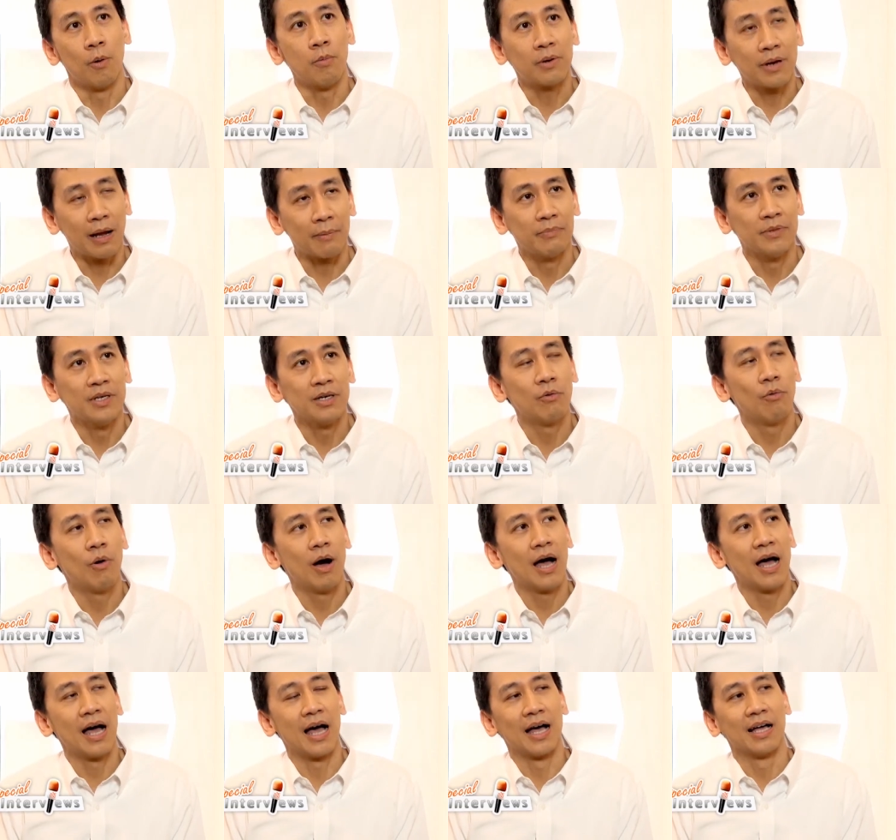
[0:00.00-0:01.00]
ผมกลับนึก
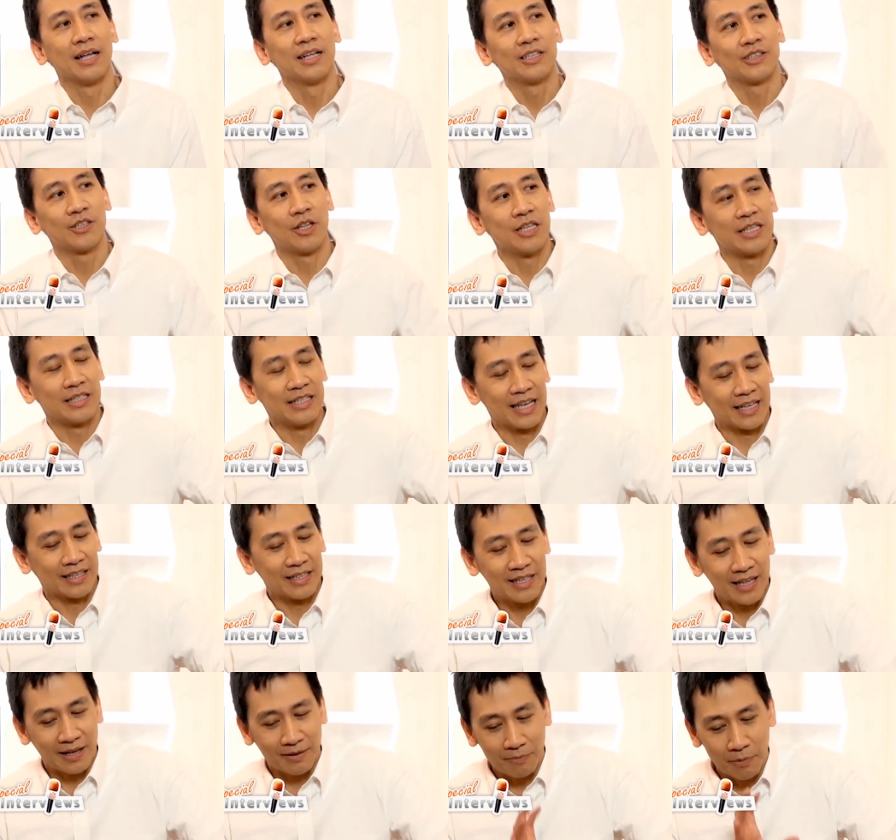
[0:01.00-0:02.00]
ว่าตอนเด็
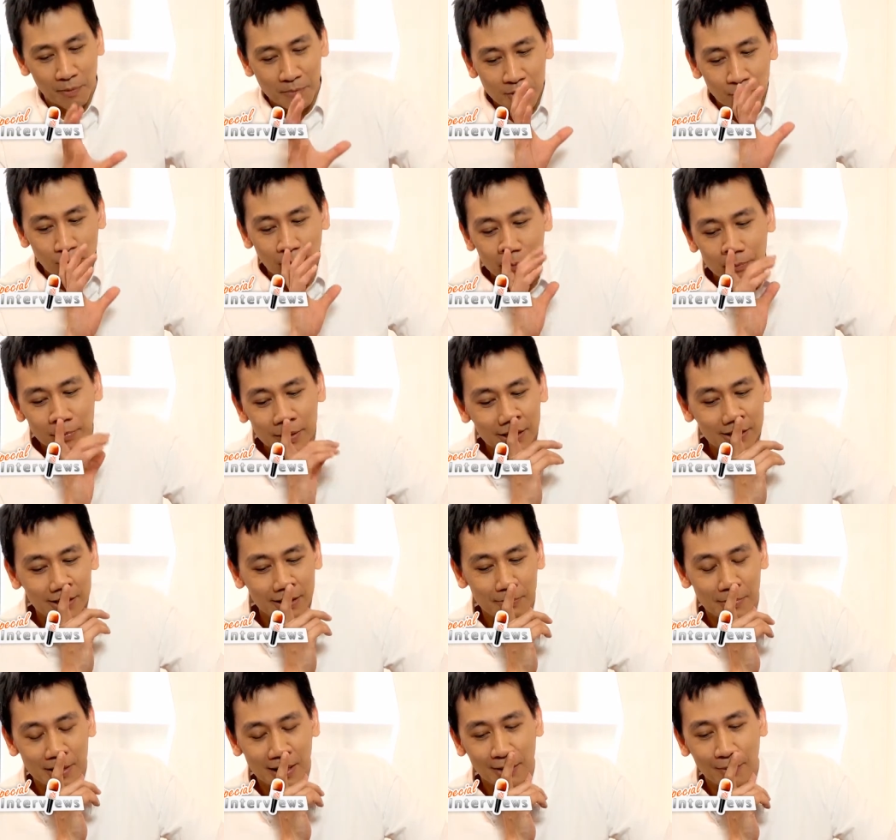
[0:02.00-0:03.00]
กๆ เนี่ยผมมีความคิด
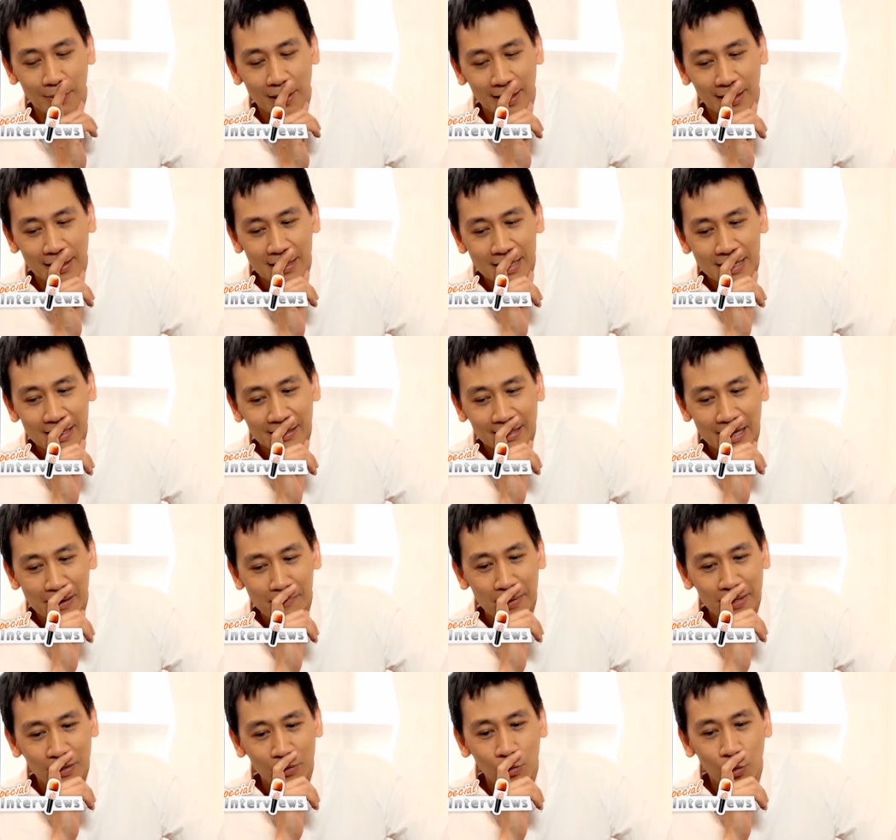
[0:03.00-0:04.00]
เสมอว่า ทำ
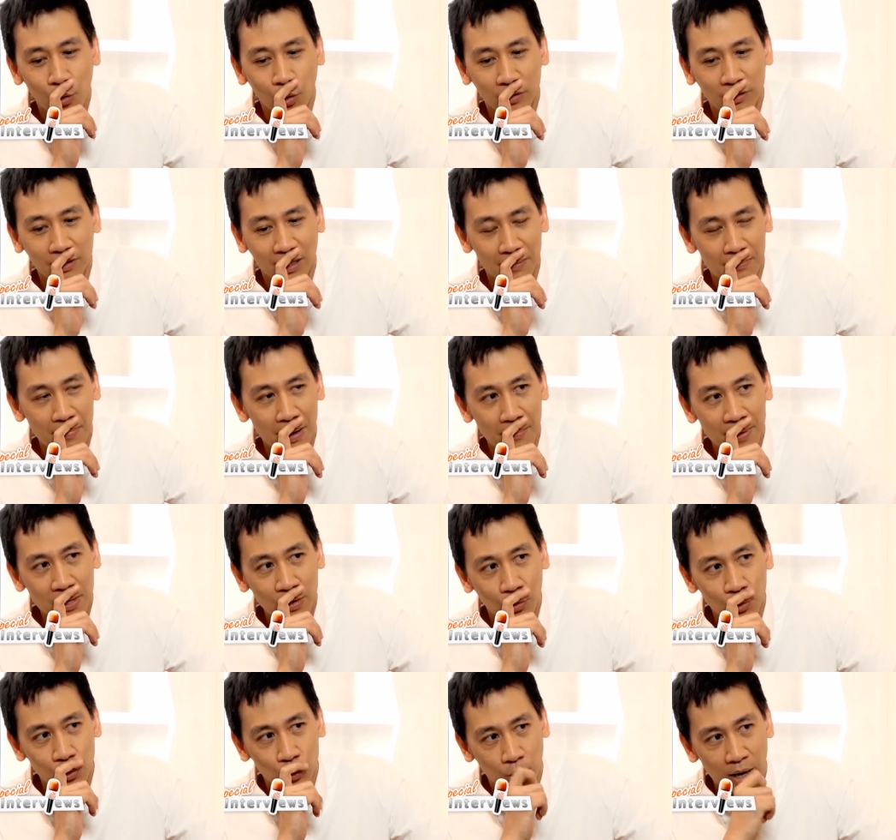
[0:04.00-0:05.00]
ไมทุกคนเกิดมาไม่
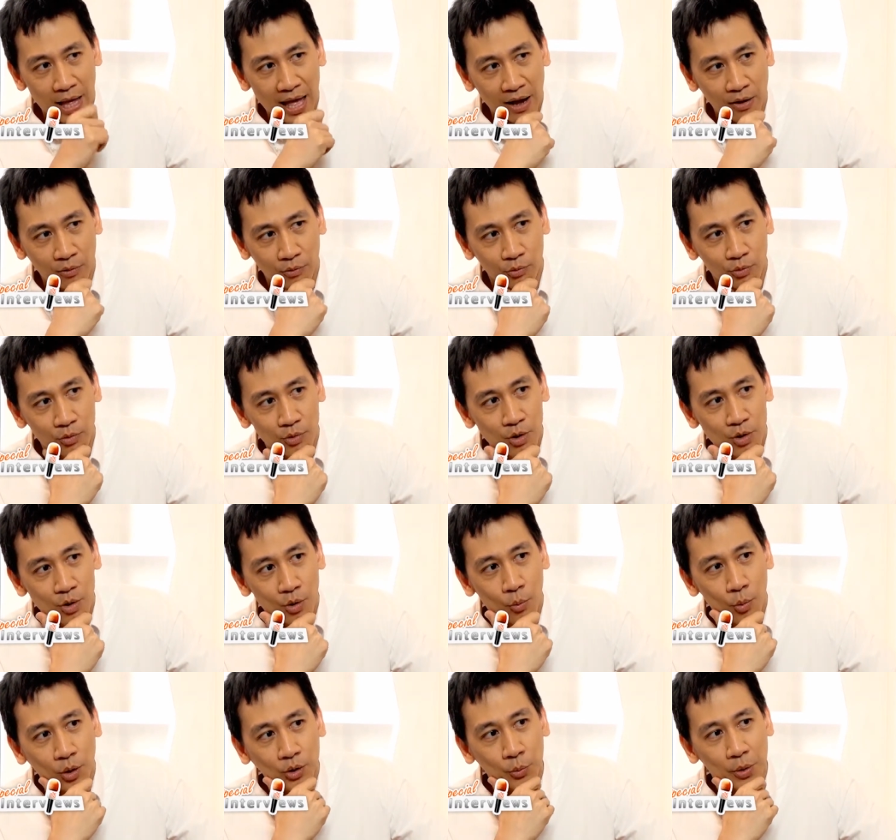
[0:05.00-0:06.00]
รู้อยู่แล้ว
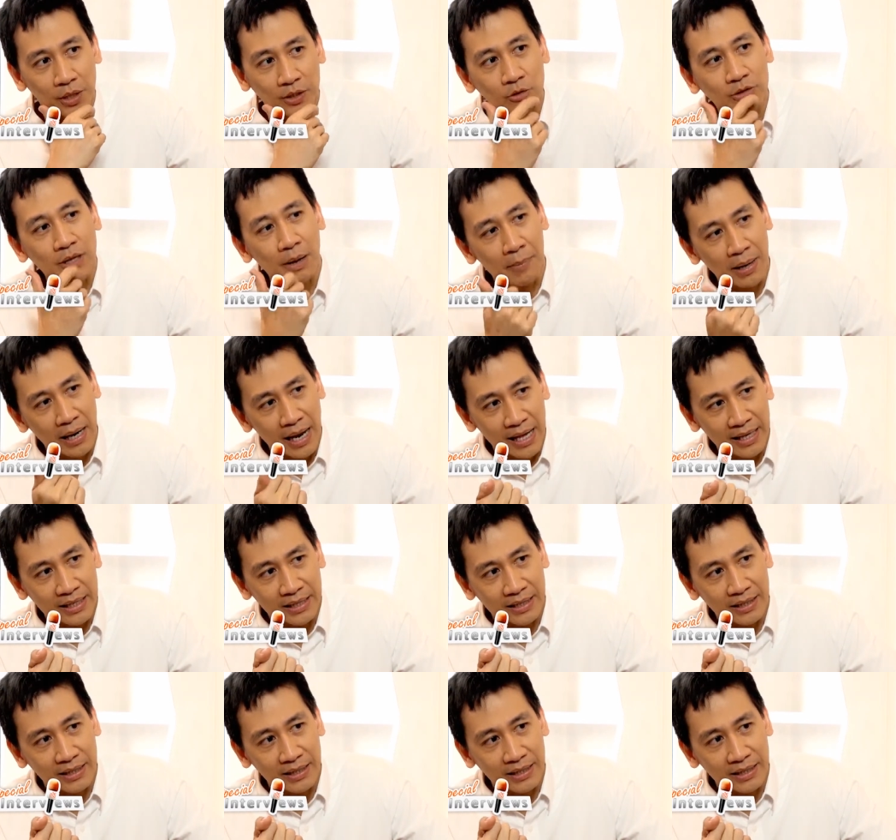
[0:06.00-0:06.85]
ว่าตัวเองต้องทำอะไร